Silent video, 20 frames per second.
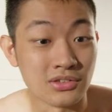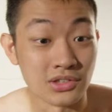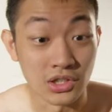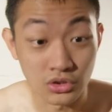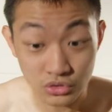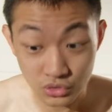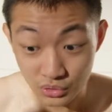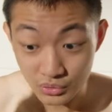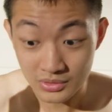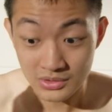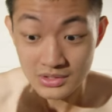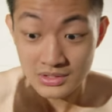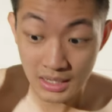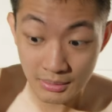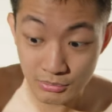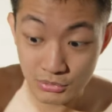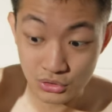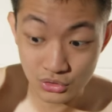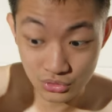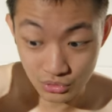然后重点是他
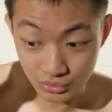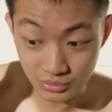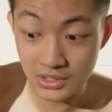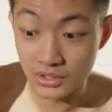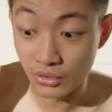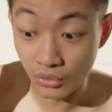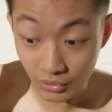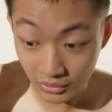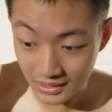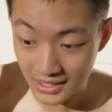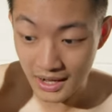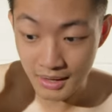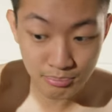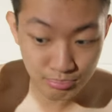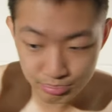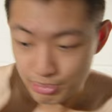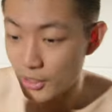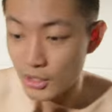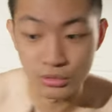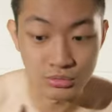们手电筒开
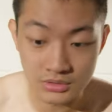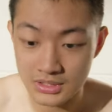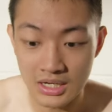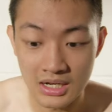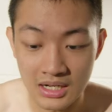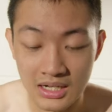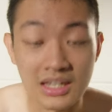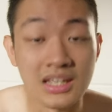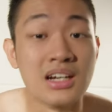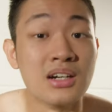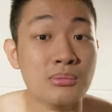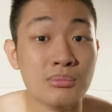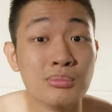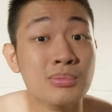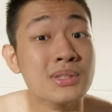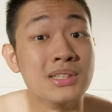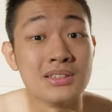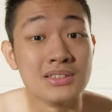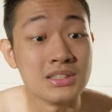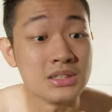爆炸量，不
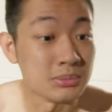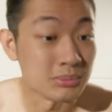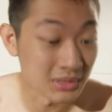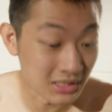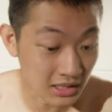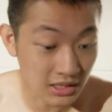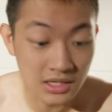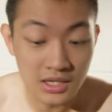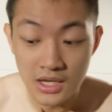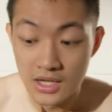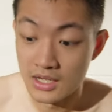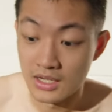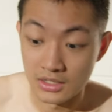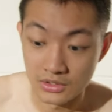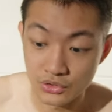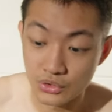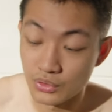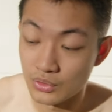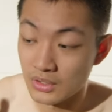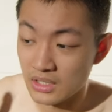知道是怎么样，
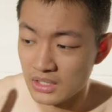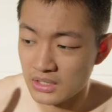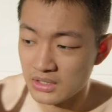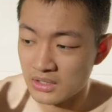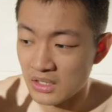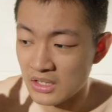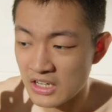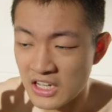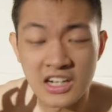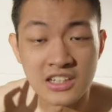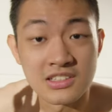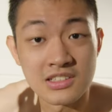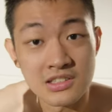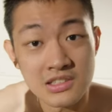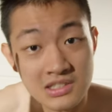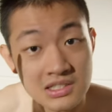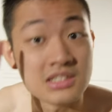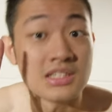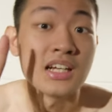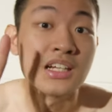就两
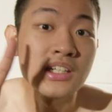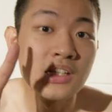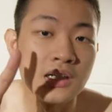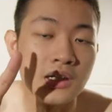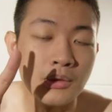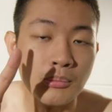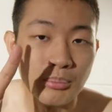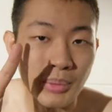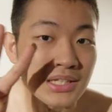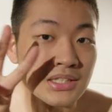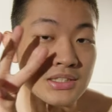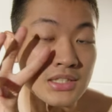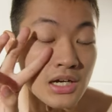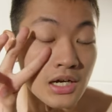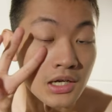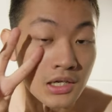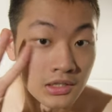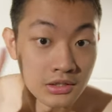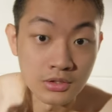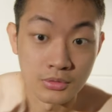三个班长
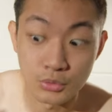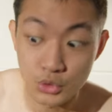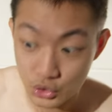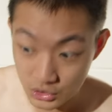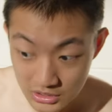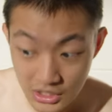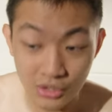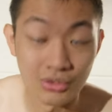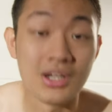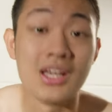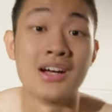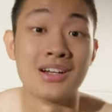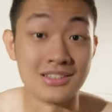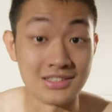照亮